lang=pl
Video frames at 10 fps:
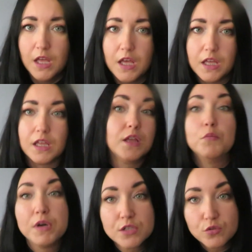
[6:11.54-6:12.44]
e,
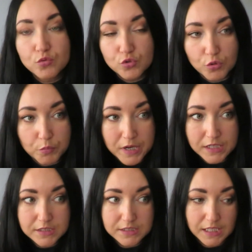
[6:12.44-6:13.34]
bardzo dużo
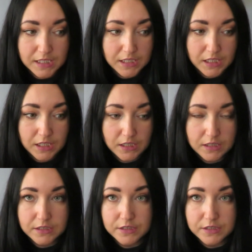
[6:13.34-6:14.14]
pracy takiej e,